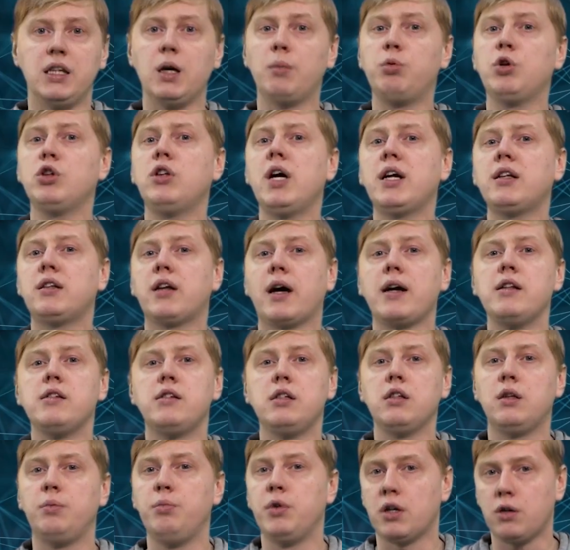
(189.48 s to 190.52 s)
Наблюдать
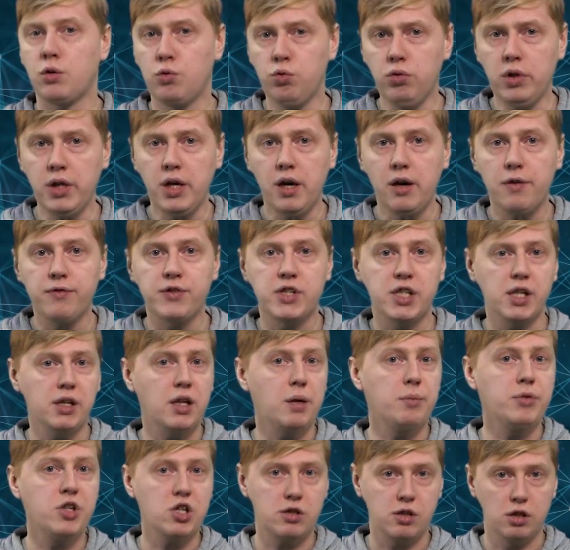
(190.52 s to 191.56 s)
транзит Меркурия в
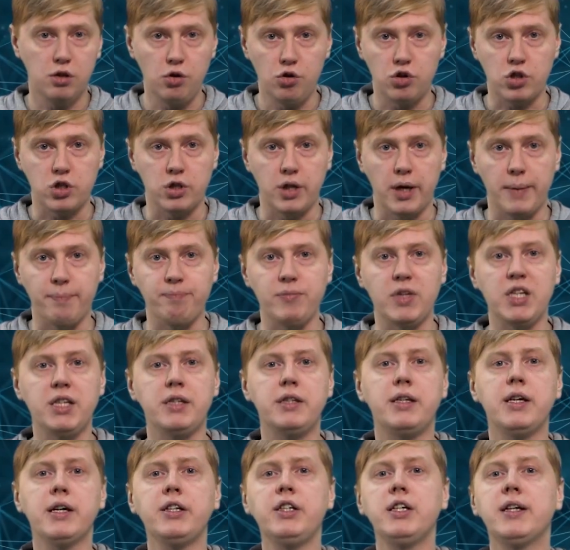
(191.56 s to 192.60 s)
целом несложно, и
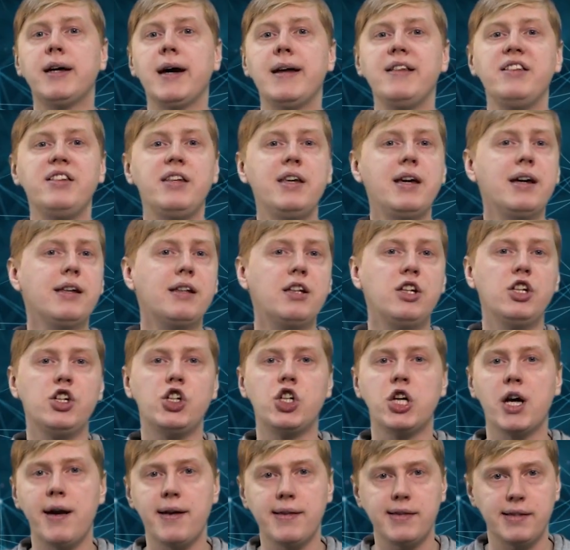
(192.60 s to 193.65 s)
техника не
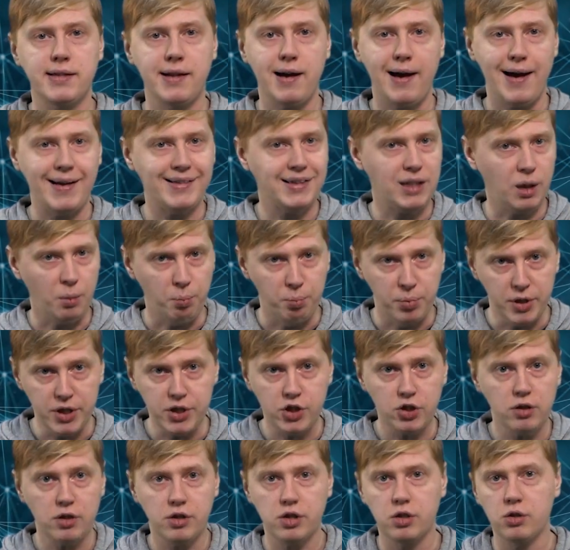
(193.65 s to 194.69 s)
отличается от
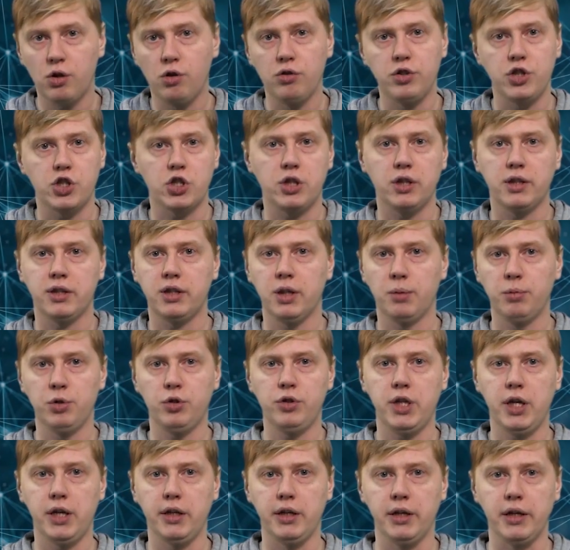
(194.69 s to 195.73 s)
обычных солнечных
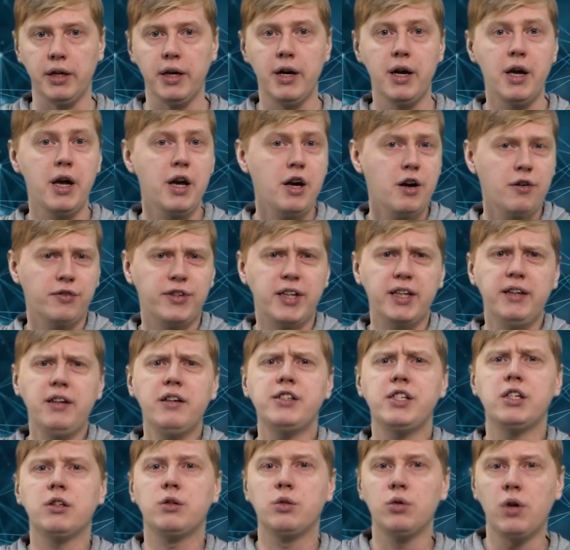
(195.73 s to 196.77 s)
наблюдений. В
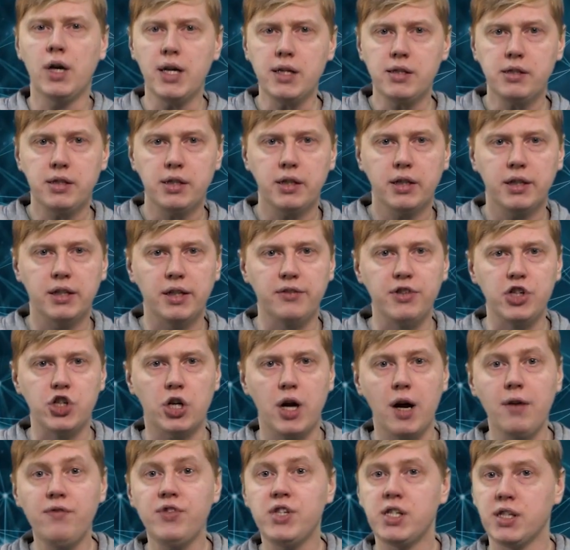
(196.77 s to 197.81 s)
таких ситуациях
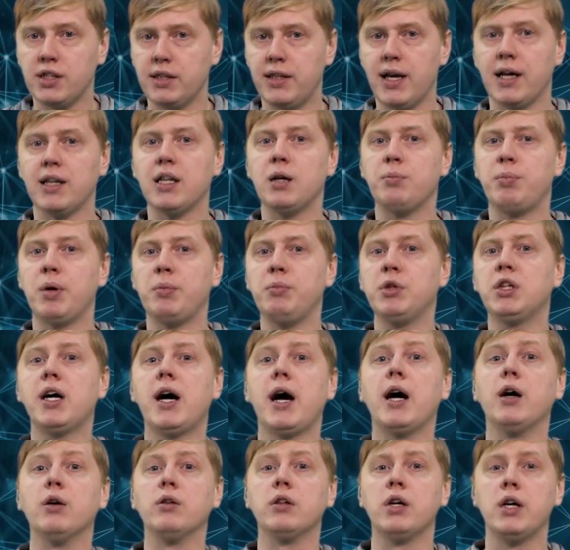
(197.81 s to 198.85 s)
новичкам всегда
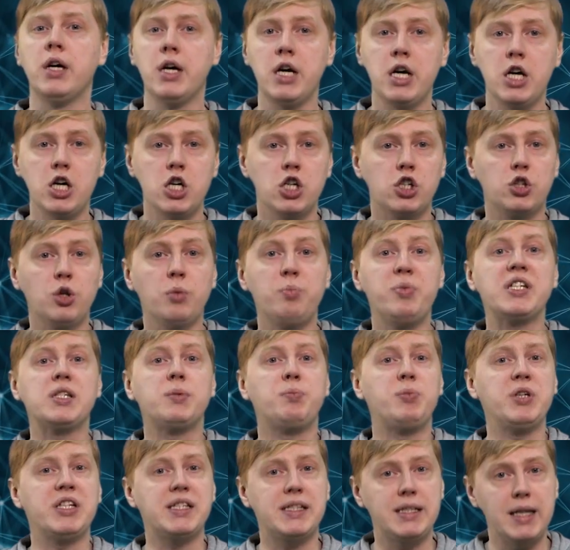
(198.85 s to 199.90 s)
напоминают, что без
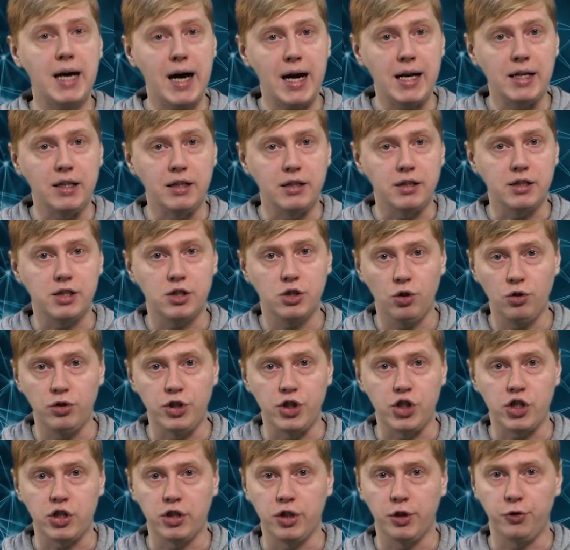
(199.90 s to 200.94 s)
специальных
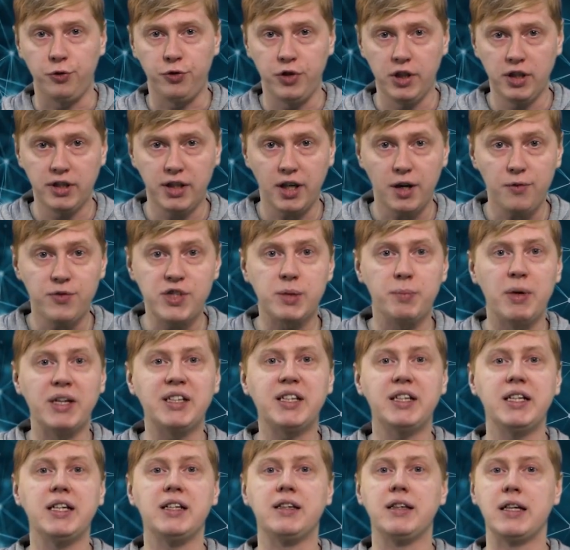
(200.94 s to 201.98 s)
солнечных фильтров
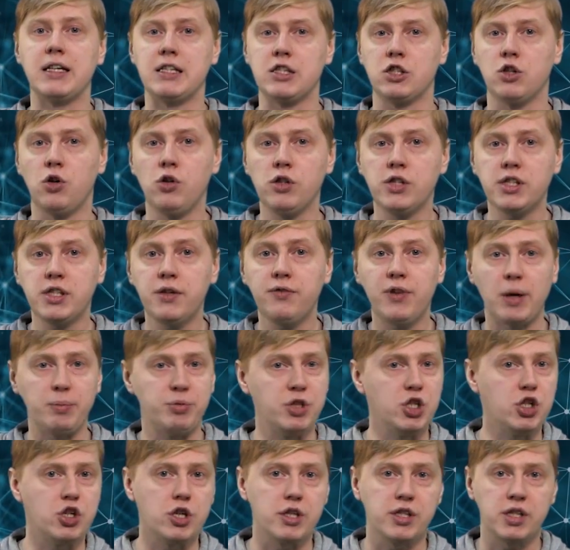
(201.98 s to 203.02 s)
смотреть на Солнце в
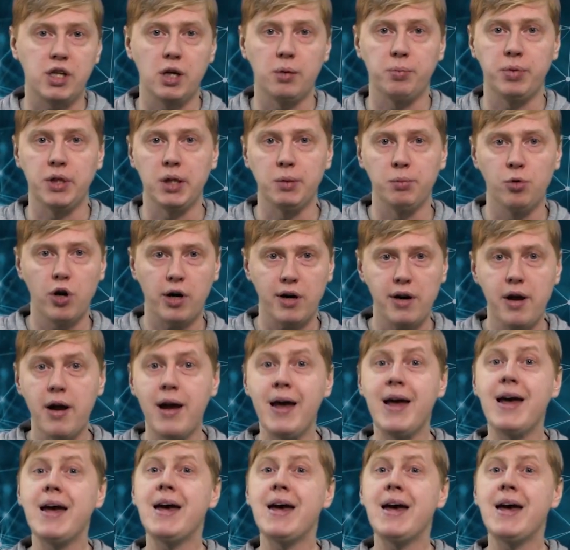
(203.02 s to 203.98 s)
оптические приборы